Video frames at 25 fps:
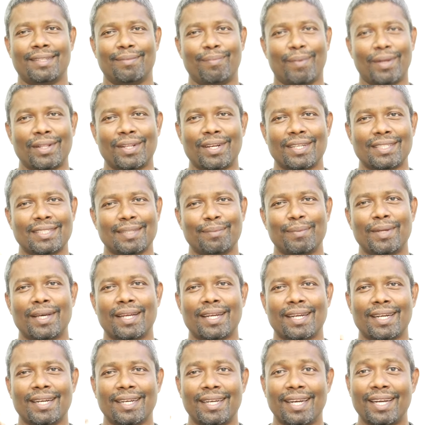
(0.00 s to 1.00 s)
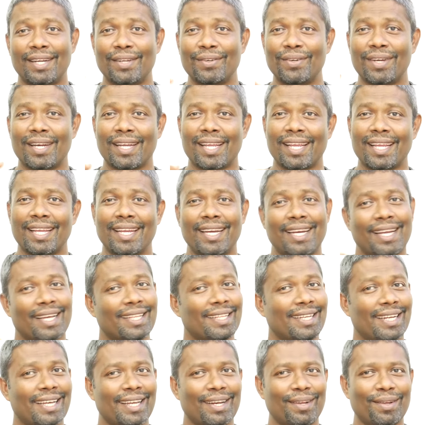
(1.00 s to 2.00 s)
மதுரை செமினாருக்கு நெட்ஒர்க்கிங்
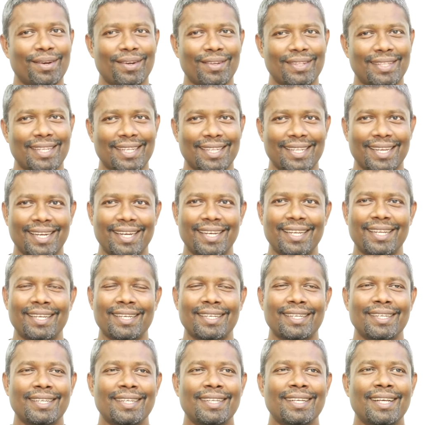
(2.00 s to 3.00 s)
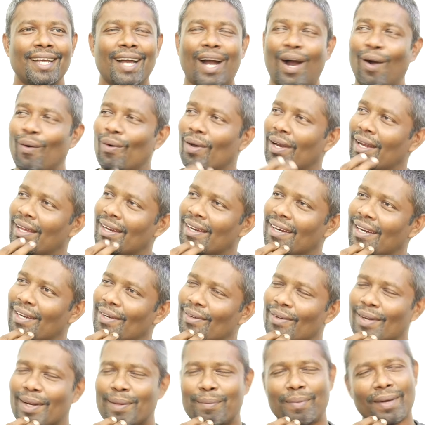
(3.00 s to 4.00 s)
இல்லாத நிறைய பேர் வந்திருந்தாங்க இல்லையா அவங்க எல்லோரும்
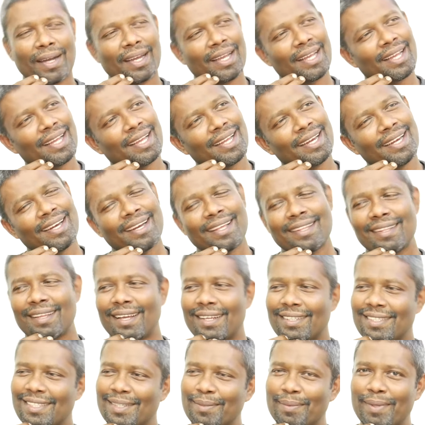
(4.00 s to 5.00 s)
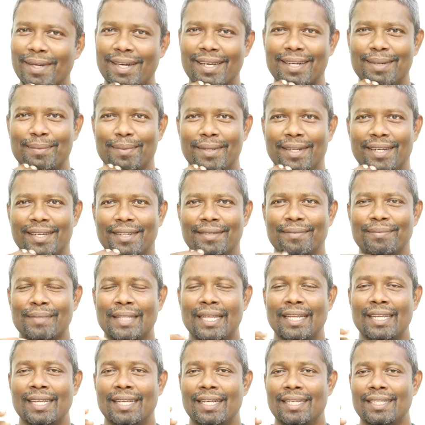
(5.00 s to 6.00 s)
நெட்ஒர்க்கிங் பார்க்குங்க என்னடா இது ஆச்சரியமாக இருக்குது அப்படின்னு
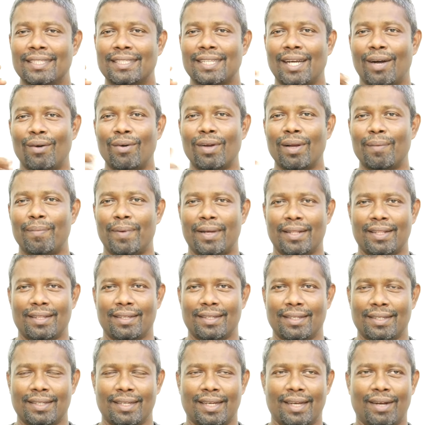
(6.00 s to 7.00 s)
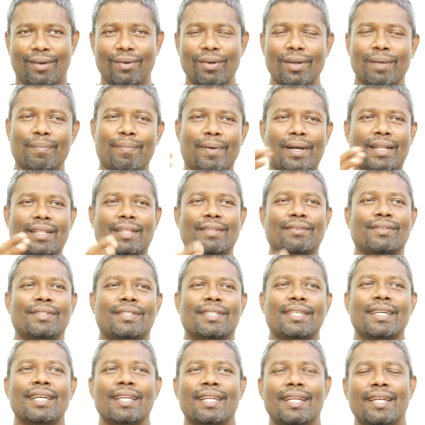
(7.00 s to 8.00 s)
ஸோ அவங்க பார்த்த அவங்க பார்த்த
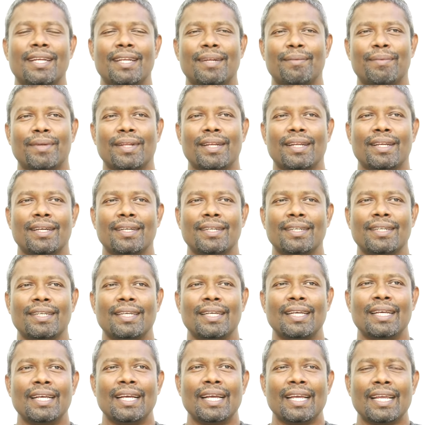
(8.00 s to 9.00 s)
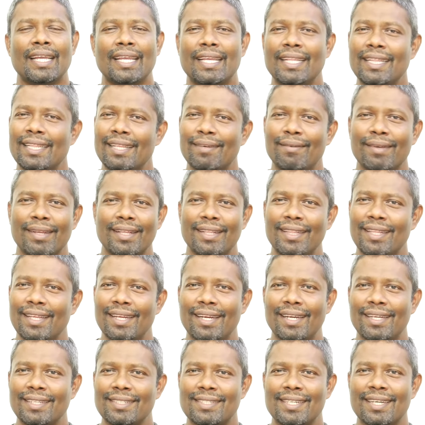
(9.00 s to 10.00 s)
விஷயங்கள் என்ன அப்படின்னா இந்த இந்த
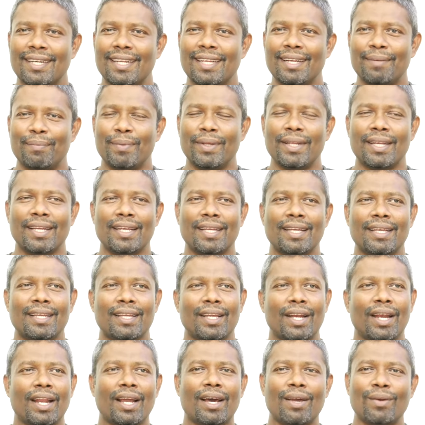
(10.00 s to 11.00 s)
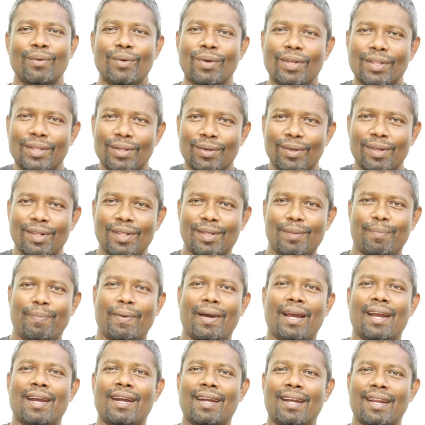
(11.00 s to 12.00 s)
இண்டஸ்ட்ரினா எப்படி இருக்குது எல்லாரும் ஒருத்தர் ஒருத்தர்
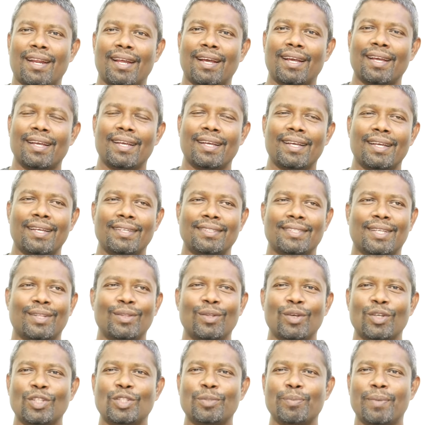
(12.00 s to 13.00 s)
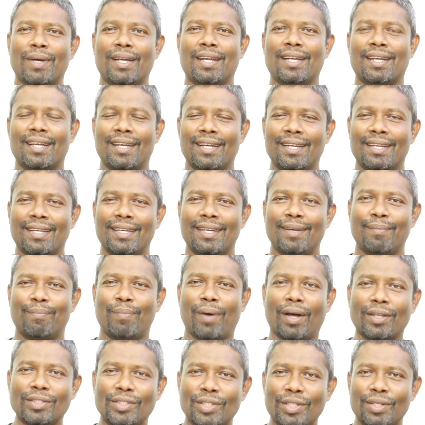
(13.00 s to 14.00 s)
பாராட்டுறாங்க சந்தோஷமாக இருக்காங்க
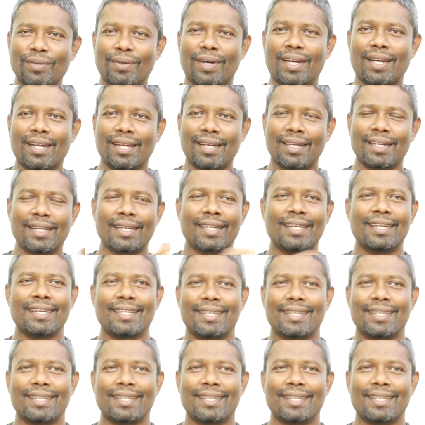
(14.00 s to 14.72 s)
பாசிட்டிவாக இருக்காங்க